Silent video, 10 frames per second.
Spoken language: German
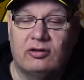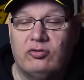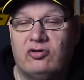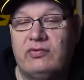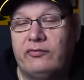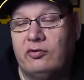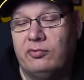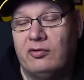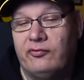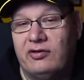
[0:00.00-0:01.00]
natürlich wir würden
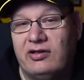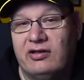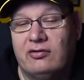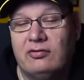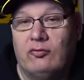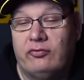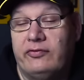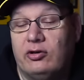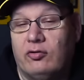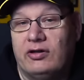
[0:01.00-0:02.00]
profitieren und
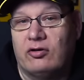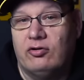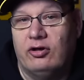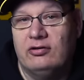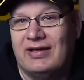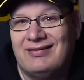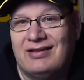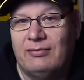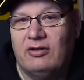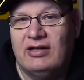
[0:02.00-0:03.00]
Viktoria Köln,
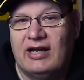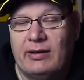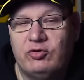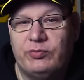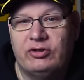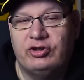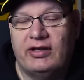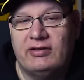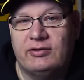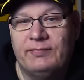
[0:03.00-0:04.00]
Gastgeber der
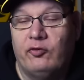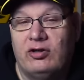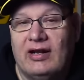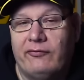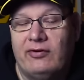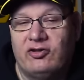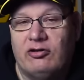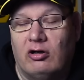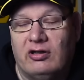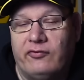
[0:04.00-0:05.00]
Heimspielstätte, würde dann
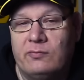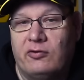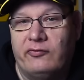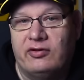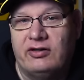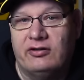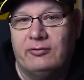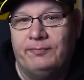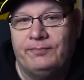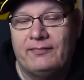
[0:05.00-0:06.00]
vielleicht auch davon
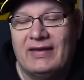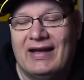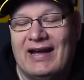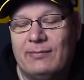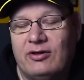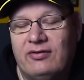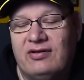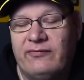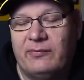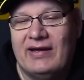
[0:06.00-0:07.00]
profitieren. Aber
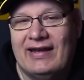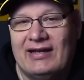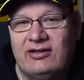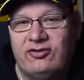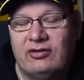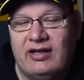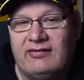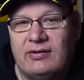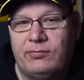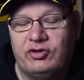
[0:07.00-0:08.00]
sind wir mal ehrlich,
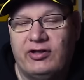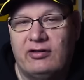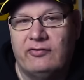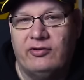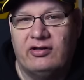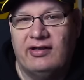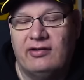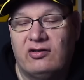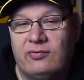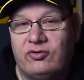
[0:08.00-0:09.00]
es gibt bestehende
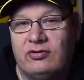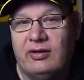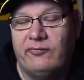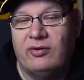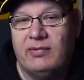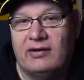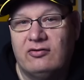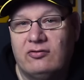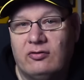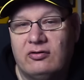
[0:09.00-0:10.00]
Verträge zwischen dem
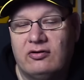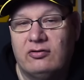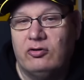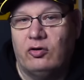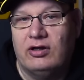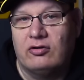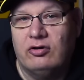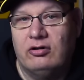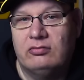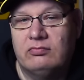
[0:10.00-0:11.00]
Verband und Victoria
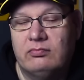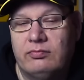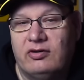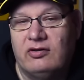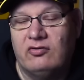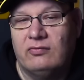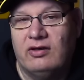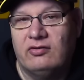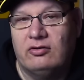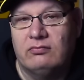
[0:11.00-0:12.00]
Köln,
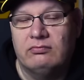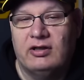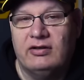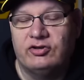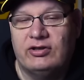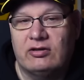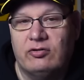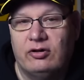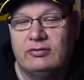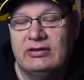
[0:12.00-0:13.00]
beziehungsweise an der Stadt
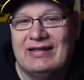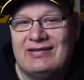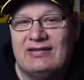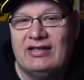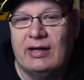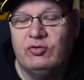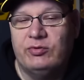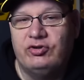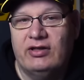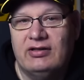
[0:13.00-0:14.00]
Köln, dass die
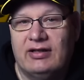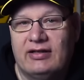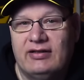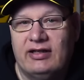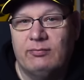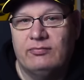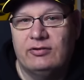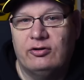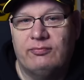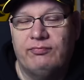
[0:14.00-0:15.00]
Heimspielstätte halt
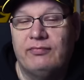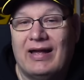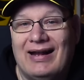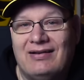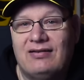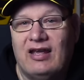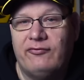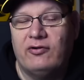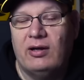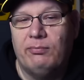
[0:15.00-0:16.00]
eben ähm, als
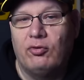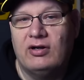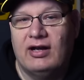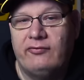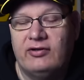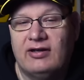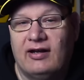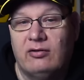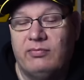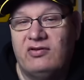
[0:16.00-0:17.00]

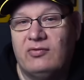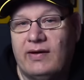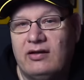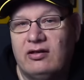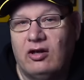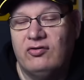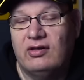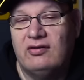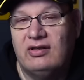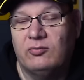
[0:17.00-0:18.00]
FVM-Pokalfinale bis
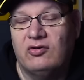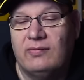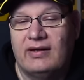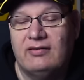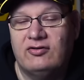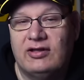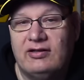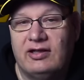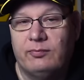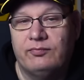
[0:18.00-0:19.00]
2027
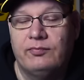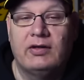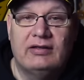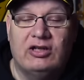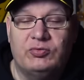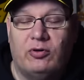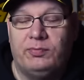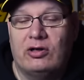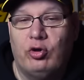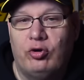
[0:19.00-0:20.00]
halt eben der
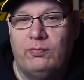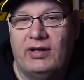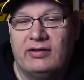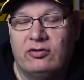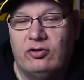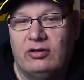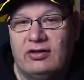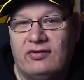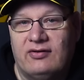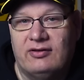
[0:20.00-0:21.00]
Sportpark Höhenberg in Köln
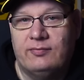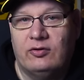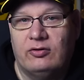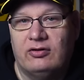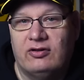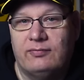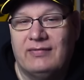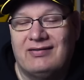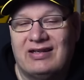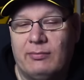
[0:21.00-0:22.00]
ist. Und
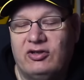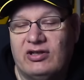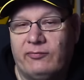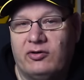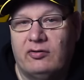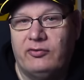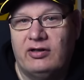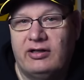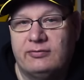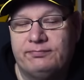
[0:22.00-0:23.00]
das kann man nicht einfach so
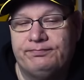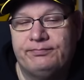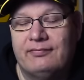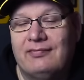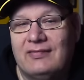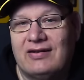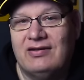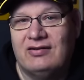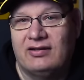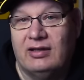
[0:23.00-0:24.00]
verlegen,
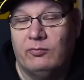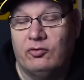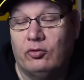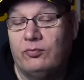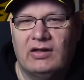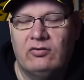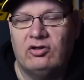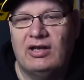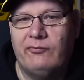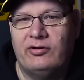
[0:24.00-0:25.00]
das ist halt eben so.
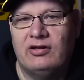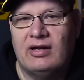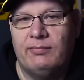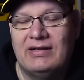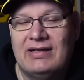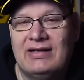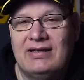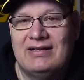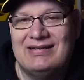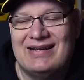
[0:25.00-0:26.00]
Zudem findet am
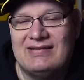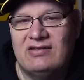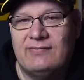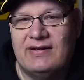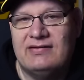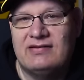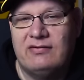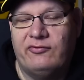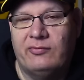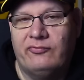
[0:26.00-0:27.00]

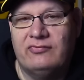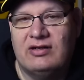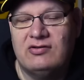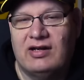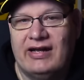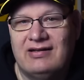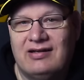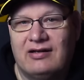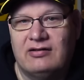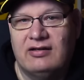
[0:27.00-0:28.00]
26.05., also einen
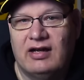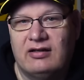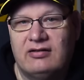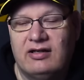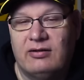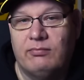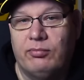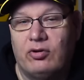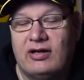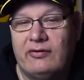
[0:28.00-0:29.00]
Tag nach dem
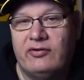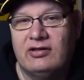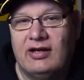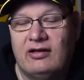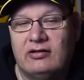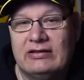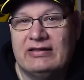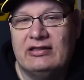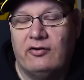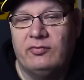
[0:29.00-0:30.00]
Pokalfinale,
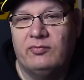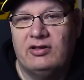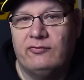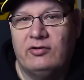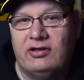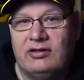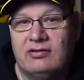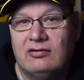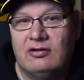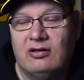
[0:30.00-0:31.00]
hier auf dem
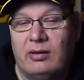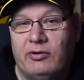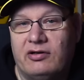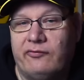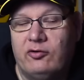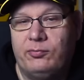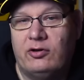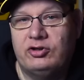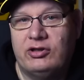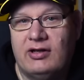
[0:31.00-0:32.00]
Tivoli äh, American
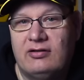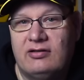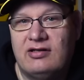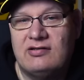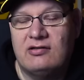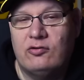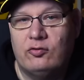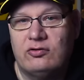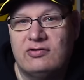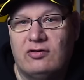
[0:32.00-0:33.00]
Football statt. Die
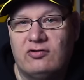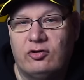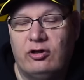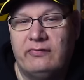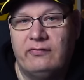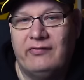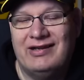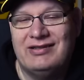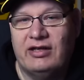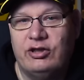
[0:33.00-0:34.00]
Centurios aus Köln
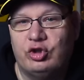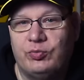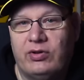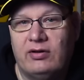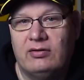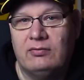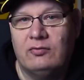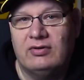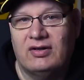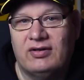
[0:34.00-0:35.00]
werden ja hier spielen
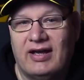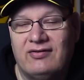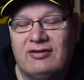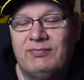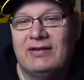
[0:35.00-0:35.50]
und das heißt,